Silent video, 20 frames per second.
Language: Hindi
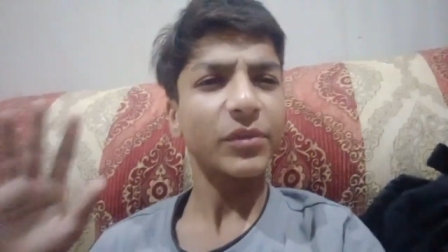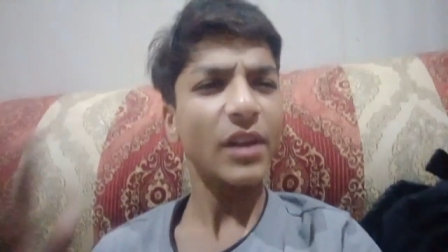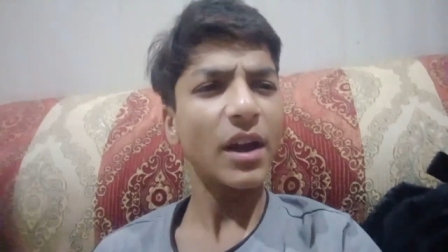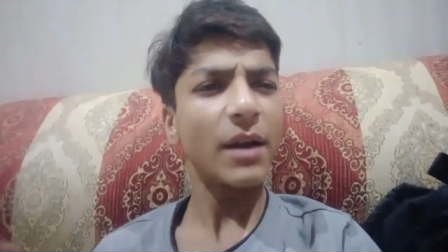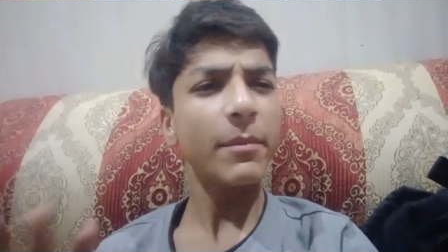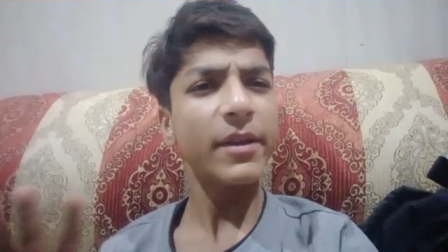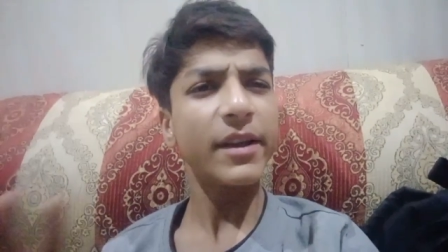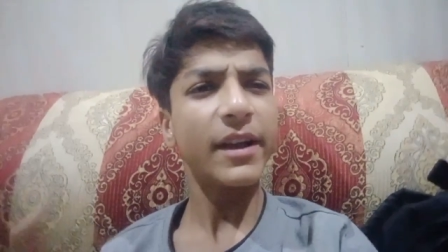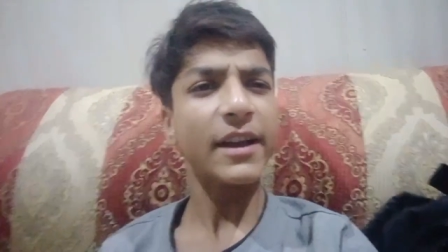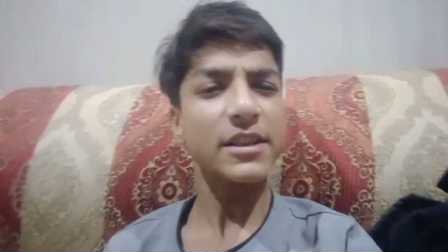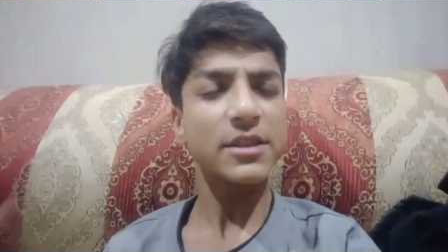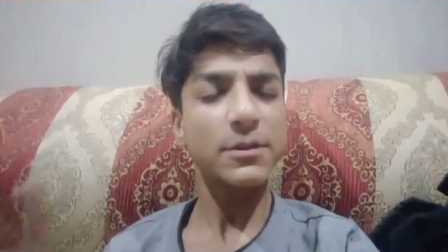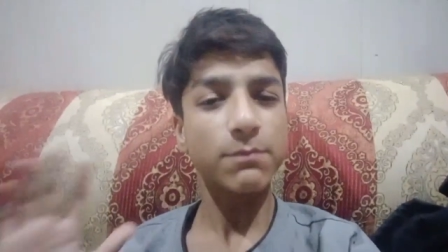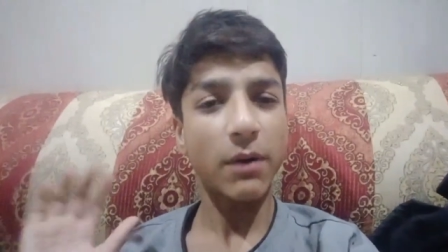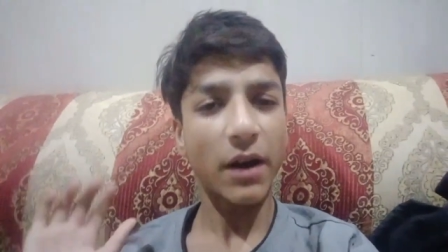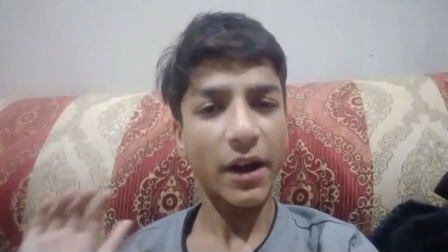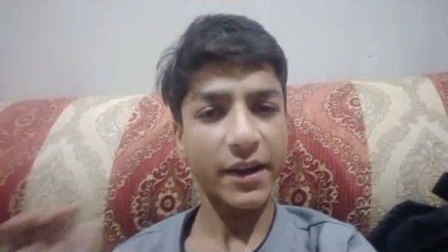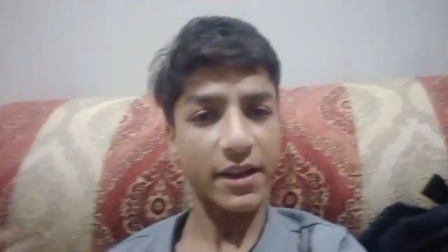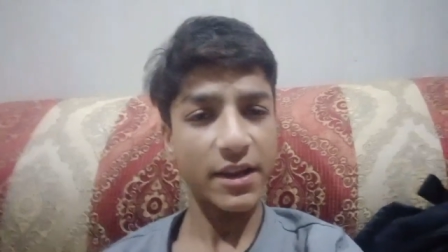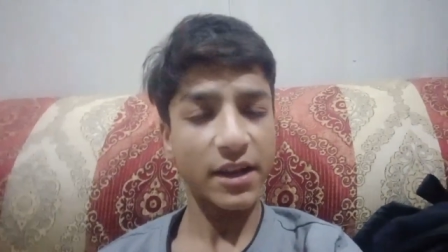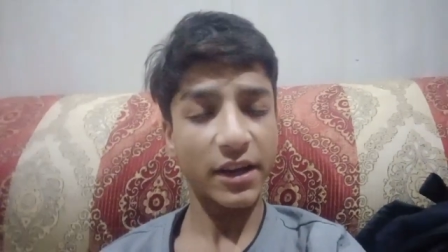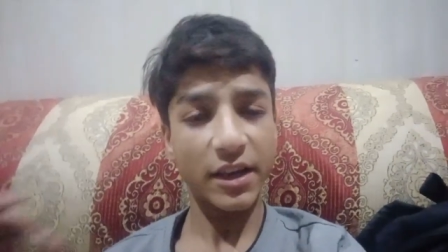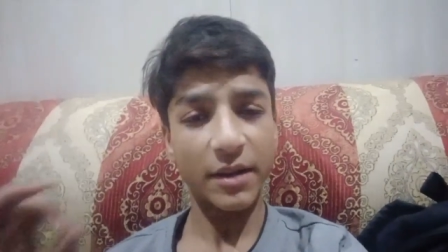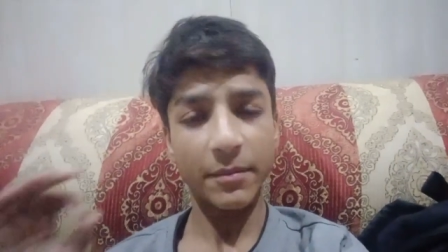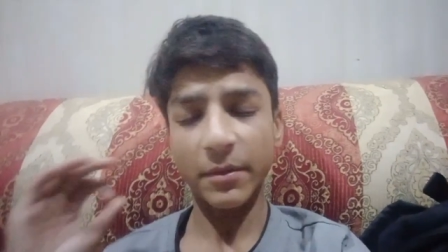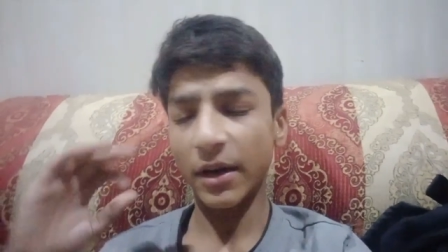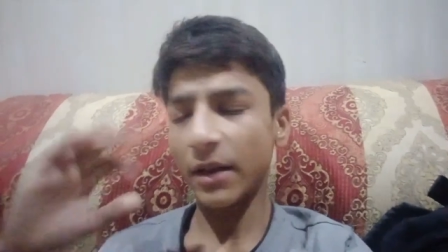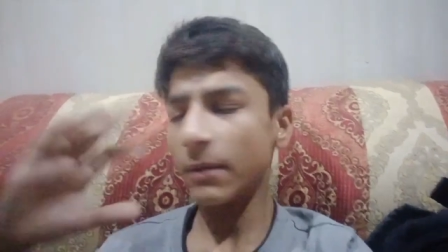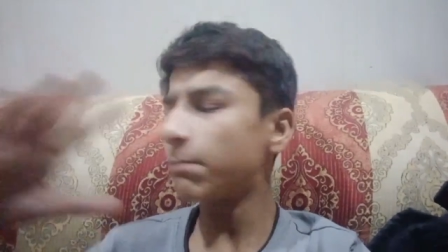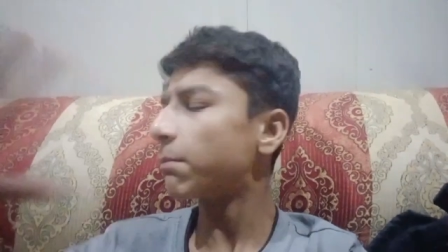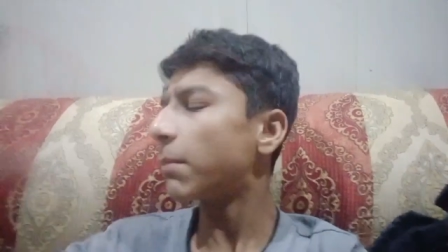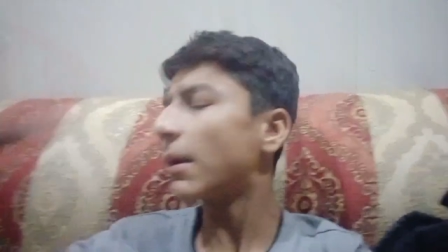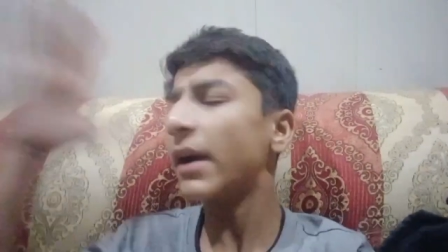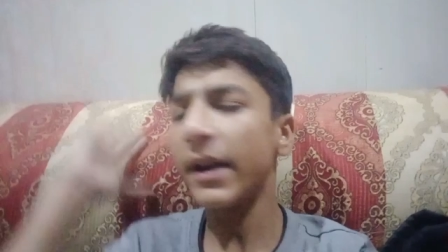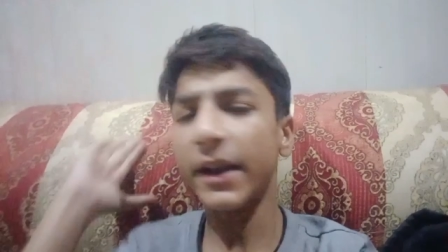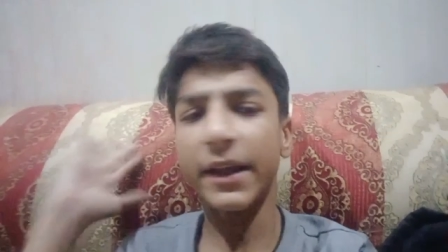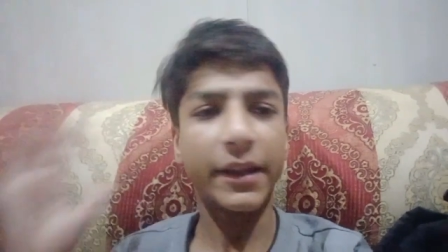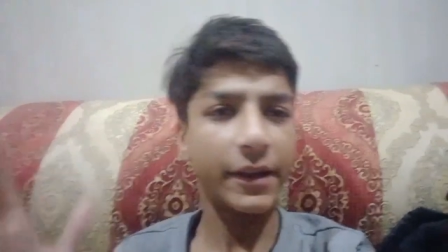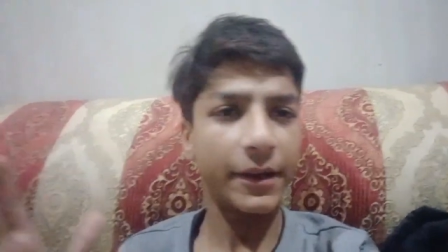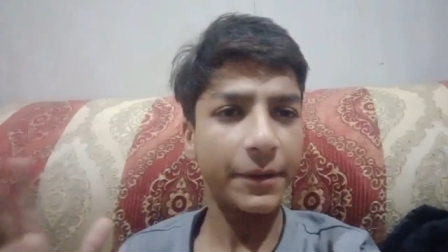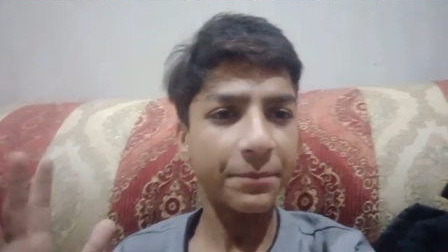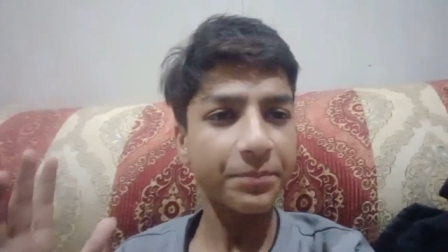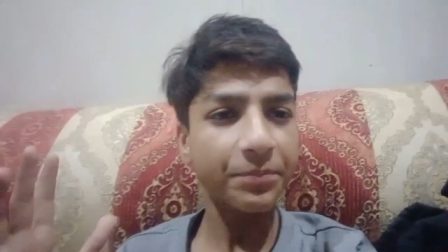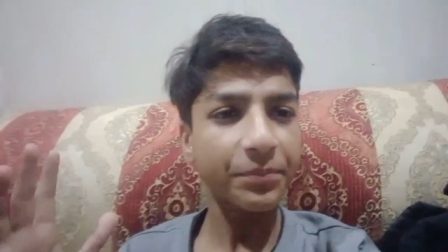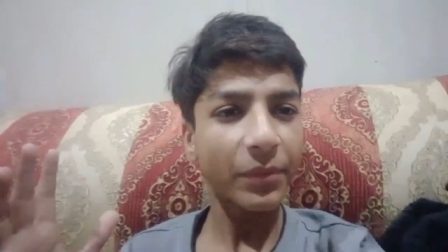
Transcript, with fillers: अभी गाइस बारी आ गई हमारे पढ़ने की